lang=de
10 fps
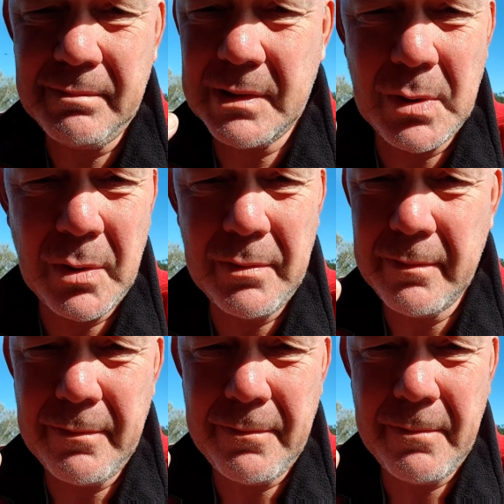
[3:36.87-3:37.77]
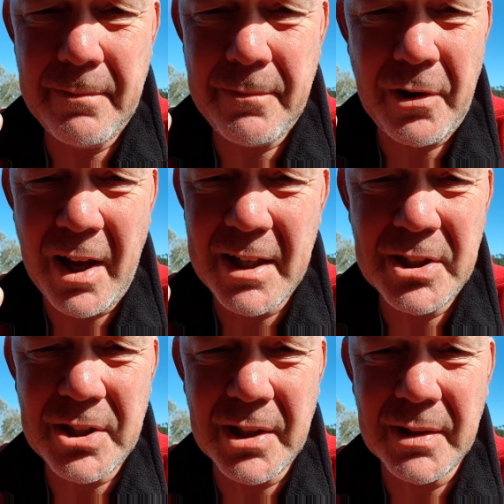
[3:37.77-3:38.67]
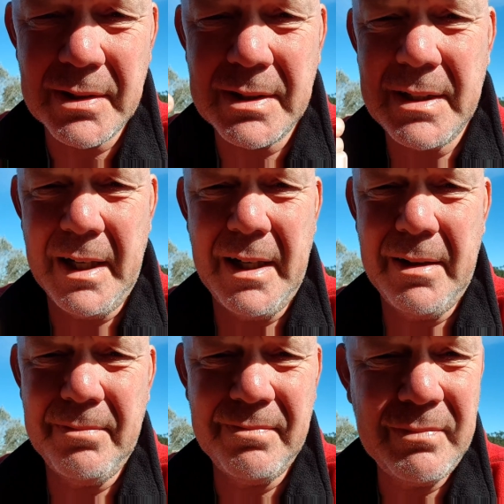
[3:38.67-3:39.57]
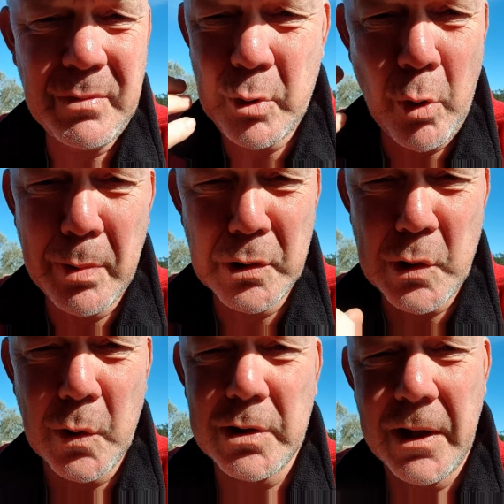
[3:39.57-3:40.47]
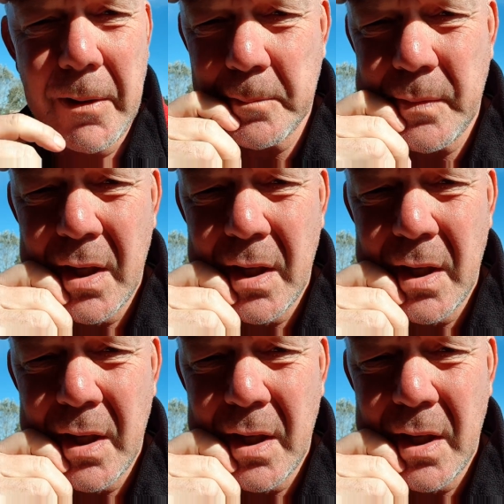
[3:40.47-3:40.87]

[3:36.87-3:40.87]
so Fleisch aus der Turbozucht, ja,